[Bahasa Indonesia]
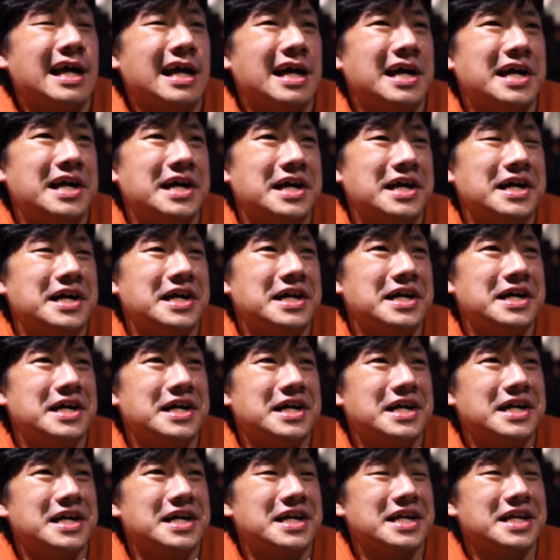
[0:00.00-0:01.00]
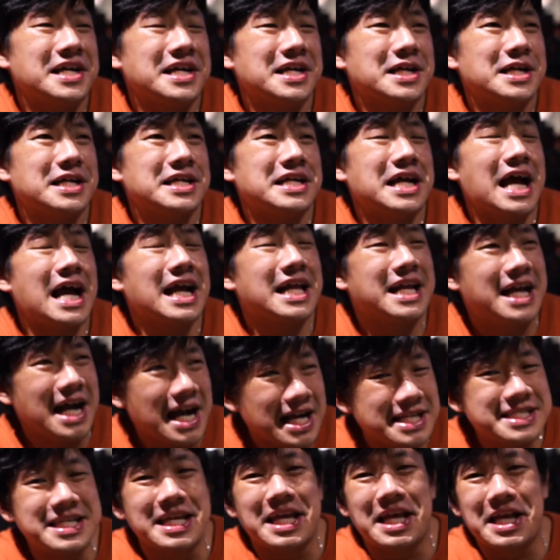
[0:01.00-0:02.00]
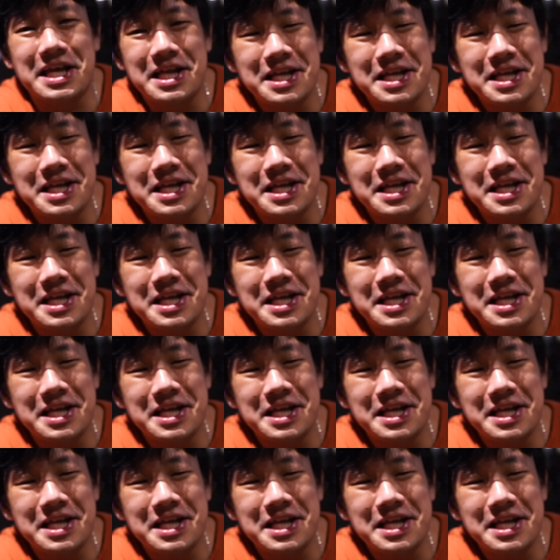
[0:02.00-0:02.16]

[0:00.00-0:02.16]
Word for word: Eh, uh, agak sih.